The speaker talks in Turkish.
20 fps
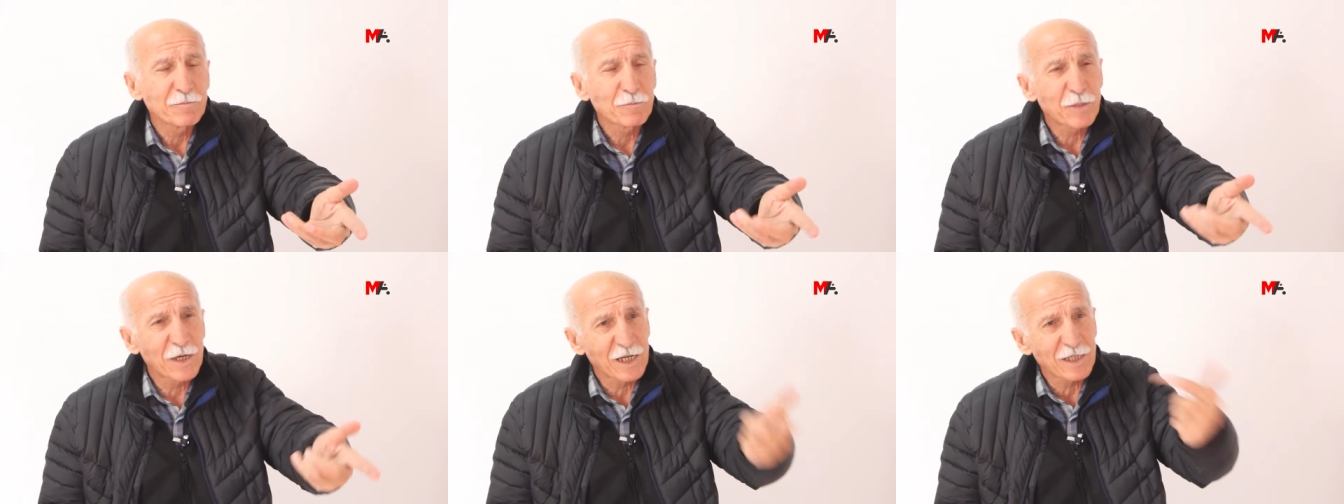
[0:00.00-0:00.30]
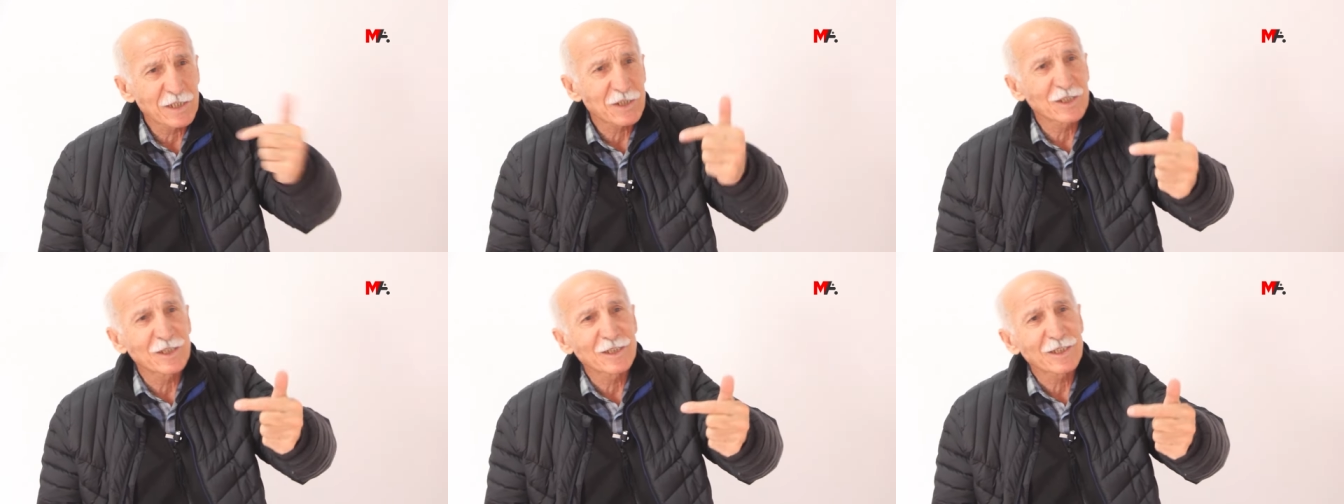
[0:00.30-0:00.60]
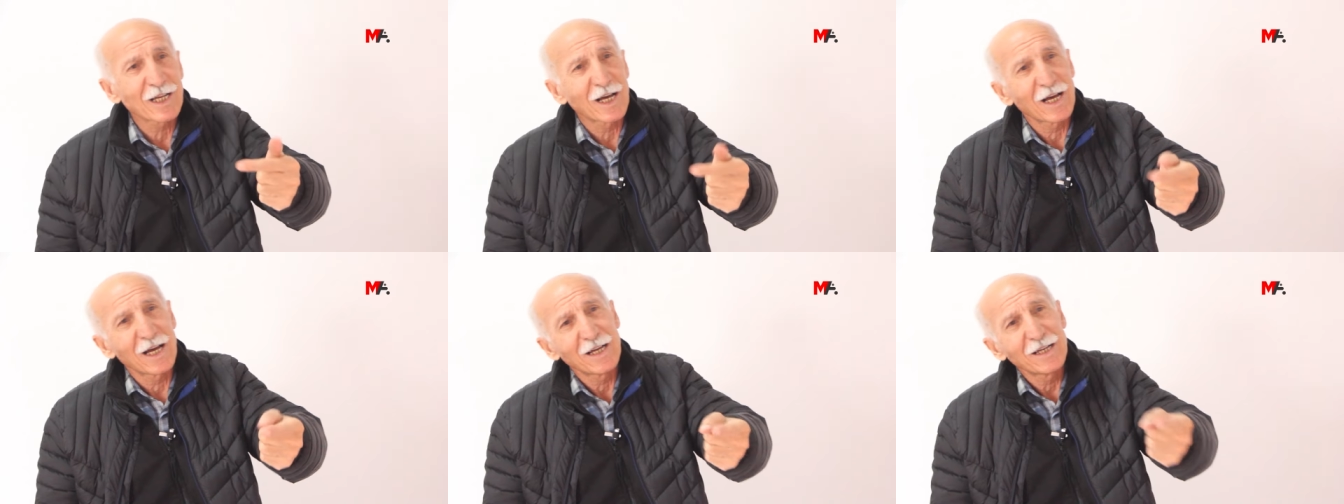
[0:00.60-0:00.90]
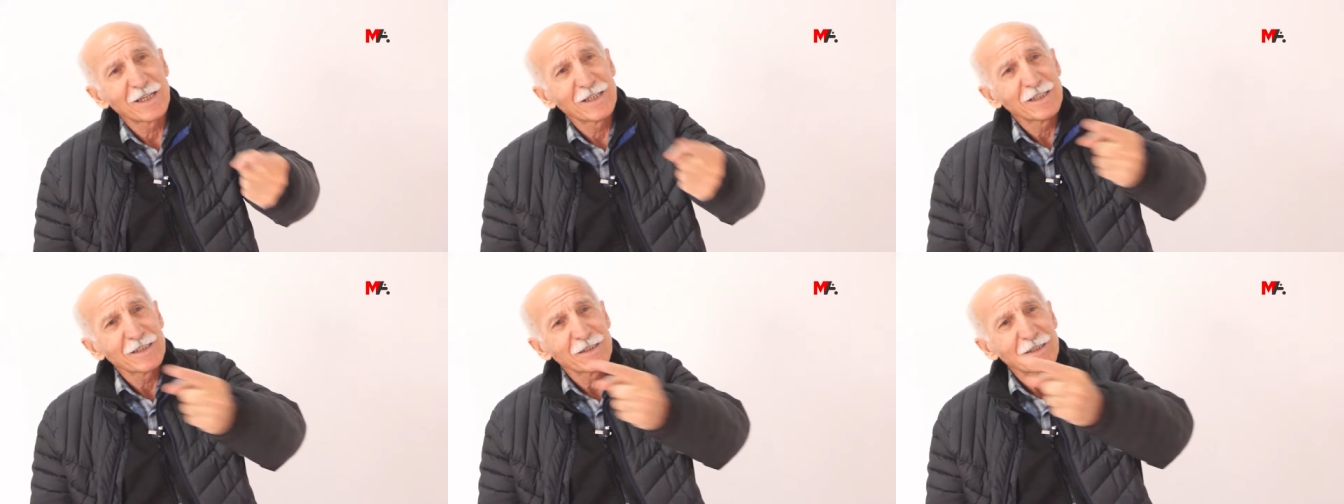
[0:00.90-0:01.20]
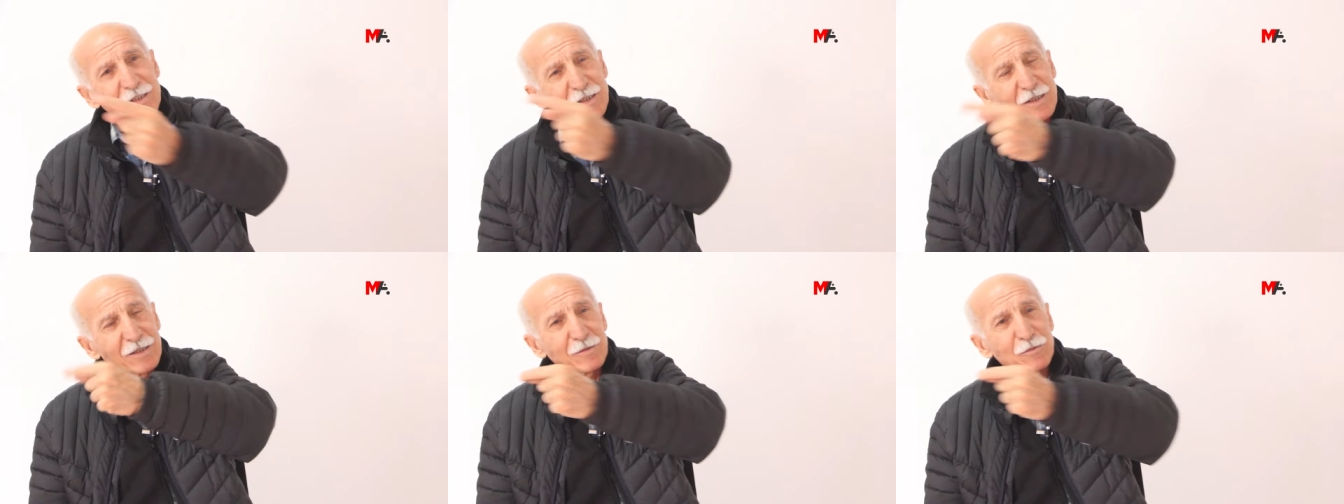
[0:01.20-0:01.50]
parasını da
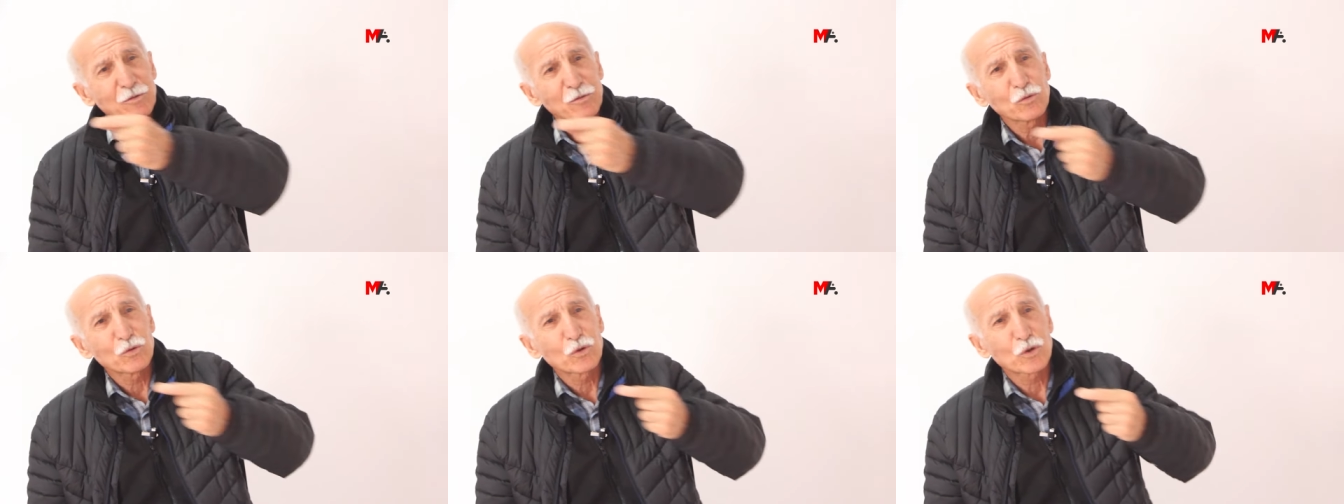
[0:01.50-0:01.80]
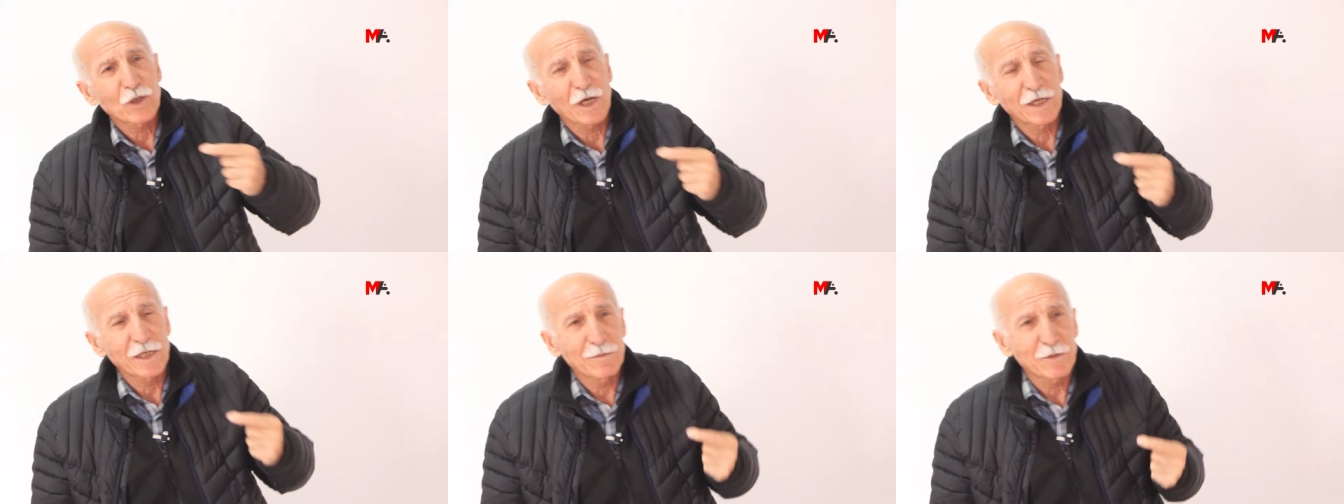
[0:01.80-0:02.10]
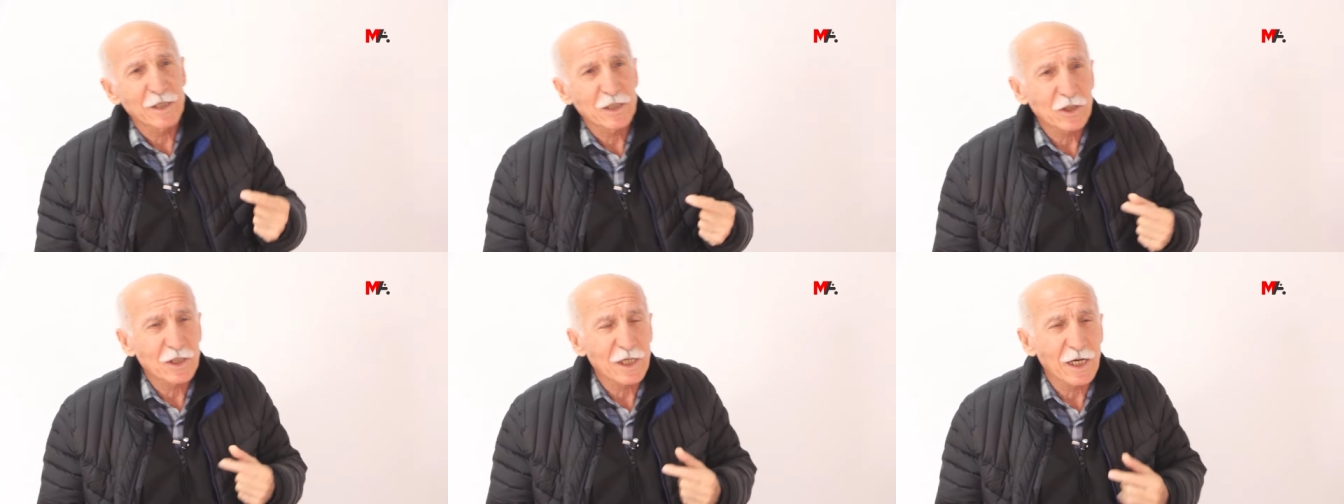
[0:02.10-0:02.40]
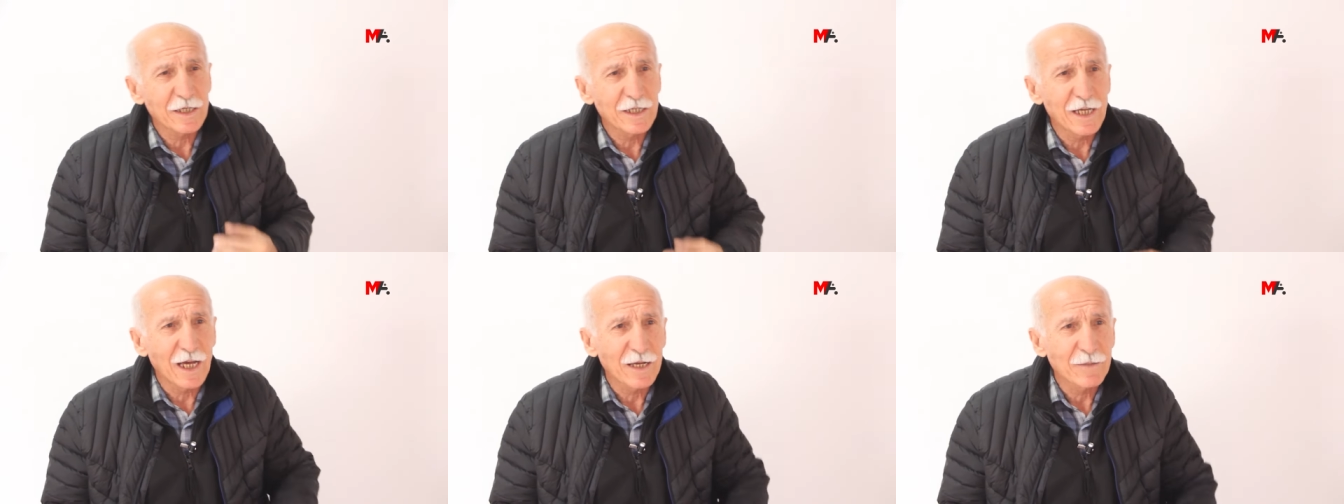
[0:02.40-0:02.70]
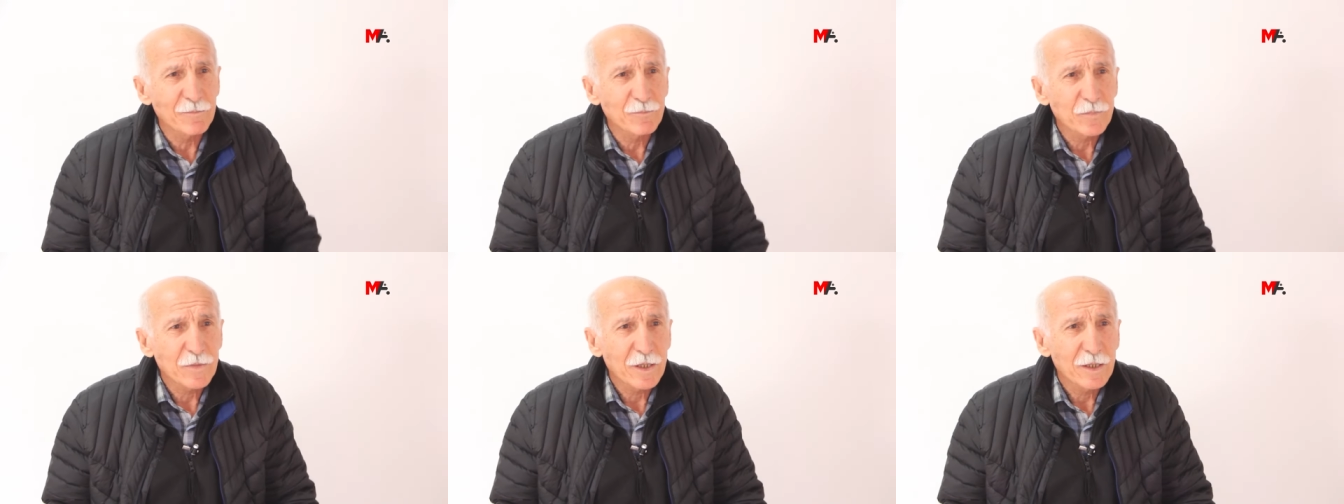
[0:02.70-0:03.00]
3 e, tane 5 tane